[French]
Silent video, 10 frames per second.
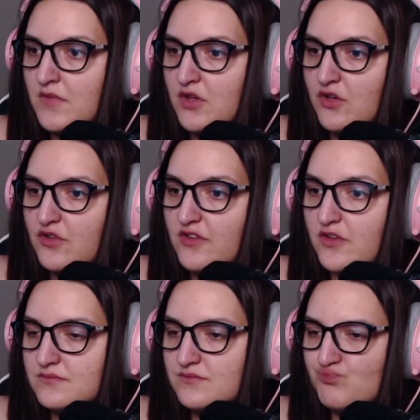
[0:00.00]
Ah,
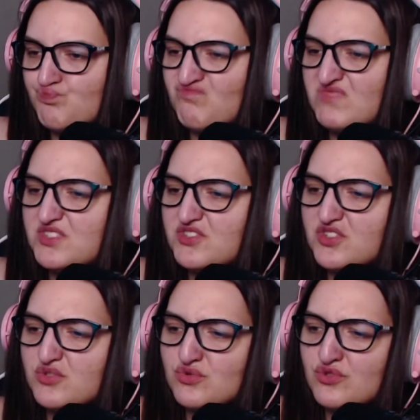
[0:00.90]
sérieux Mais t'es
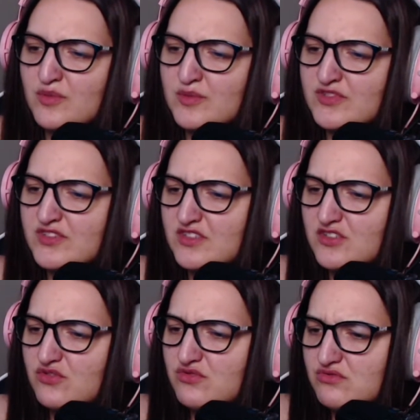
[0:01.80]
dégoûtant même si t'as des
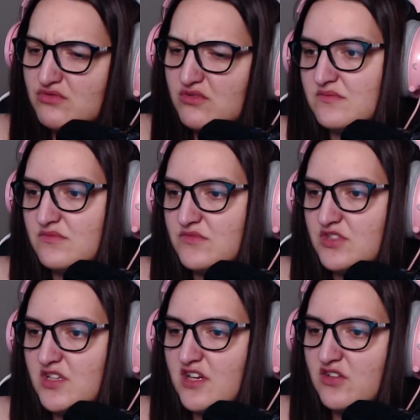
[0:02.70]
sous, quoi.
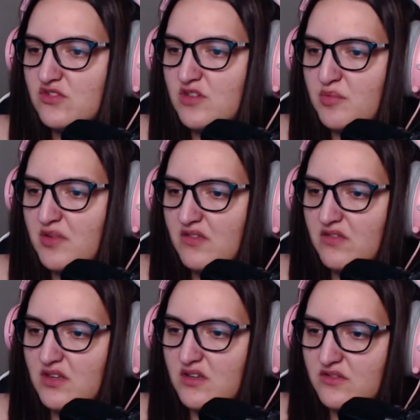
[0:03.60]
C'est l'arc des
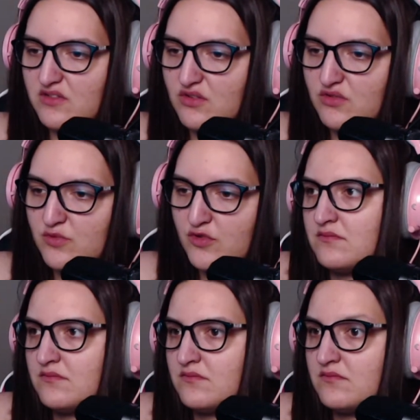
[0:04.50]
pervers, hein, sérieusement.
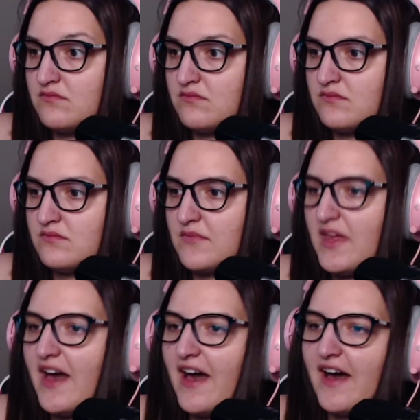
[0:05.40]

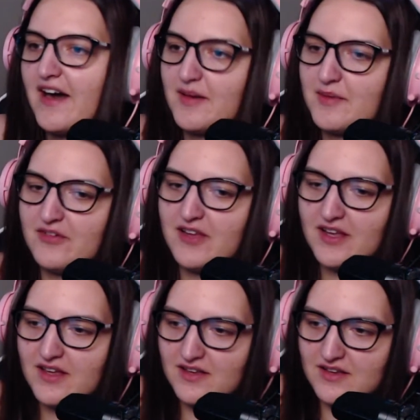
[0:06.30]
Ah, bah
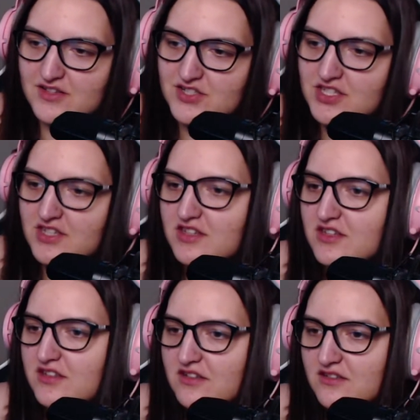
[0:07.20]
voilà,
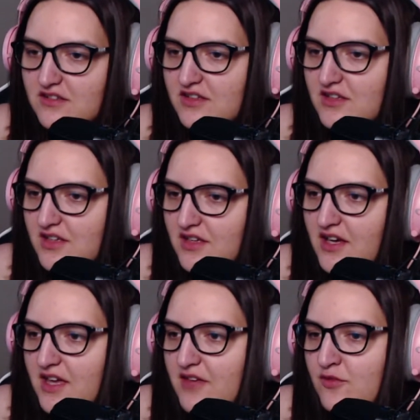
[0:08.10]
Chiki
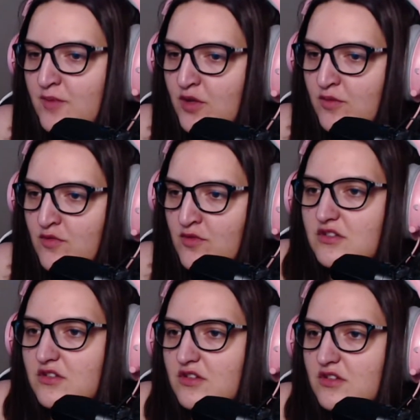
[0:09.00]
Arrive au meilleur moment.
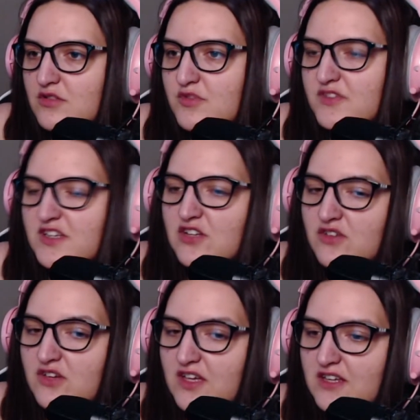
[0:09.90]
Je pensais qu'il en
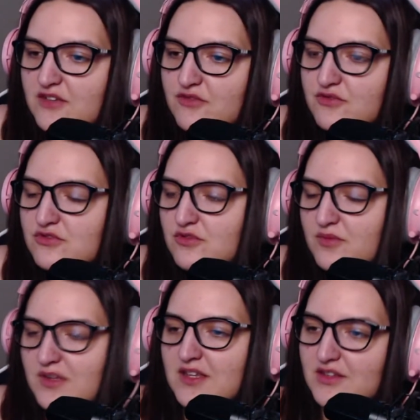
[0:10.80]
aurait rien à foutre,
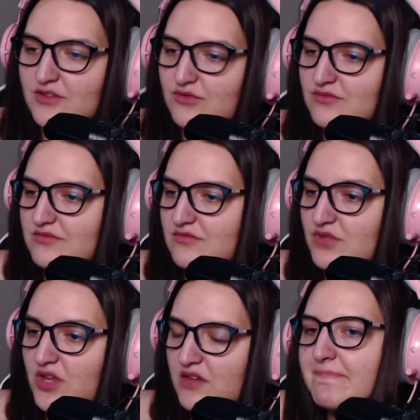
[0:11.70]
mais non.
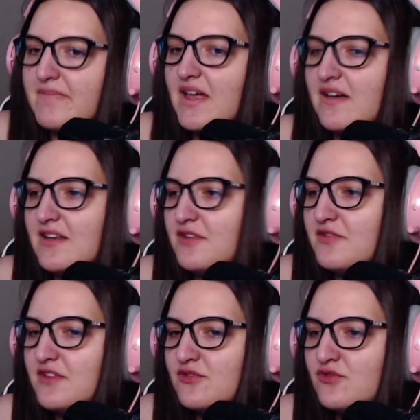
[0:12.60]
Ok. Ah, les
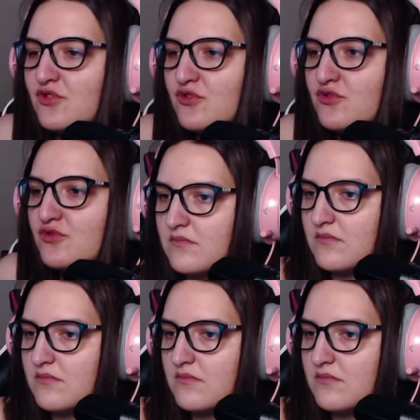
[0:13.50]
filles sont de retour.